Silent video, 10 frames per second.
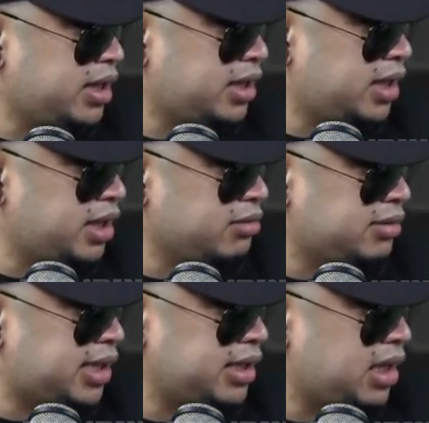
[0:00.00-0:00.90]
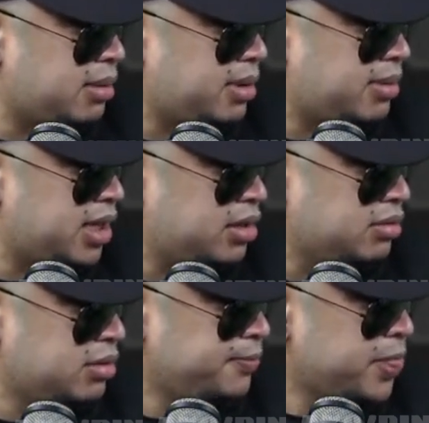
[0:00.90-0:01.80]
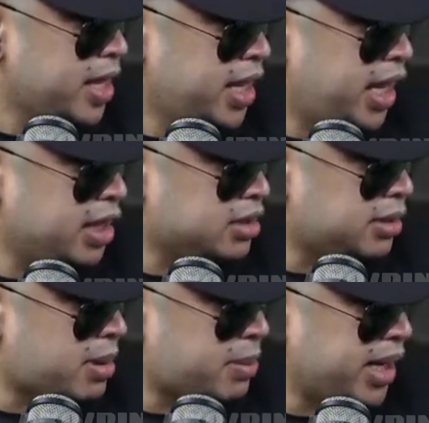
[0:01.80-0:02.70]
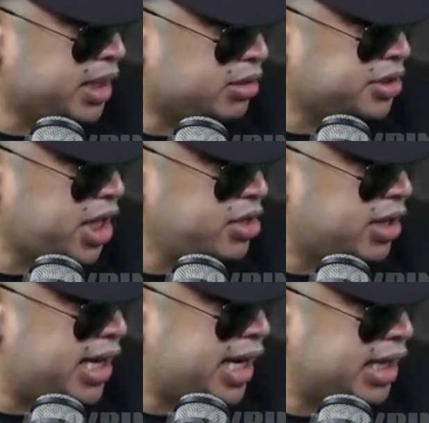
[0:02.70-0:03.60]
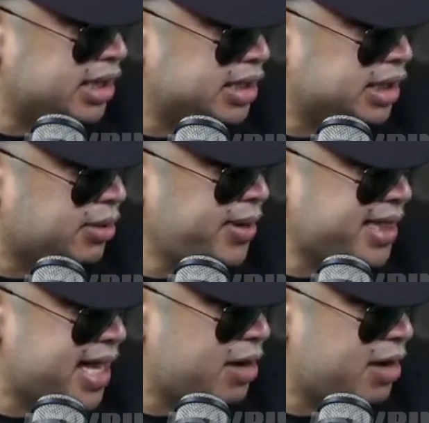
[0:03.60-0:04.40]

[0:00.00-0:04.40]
ka nga ano ha. Hindi ka mamagano. Ito, papakita ko sa inyo ha. Ito, ito, ito. Wait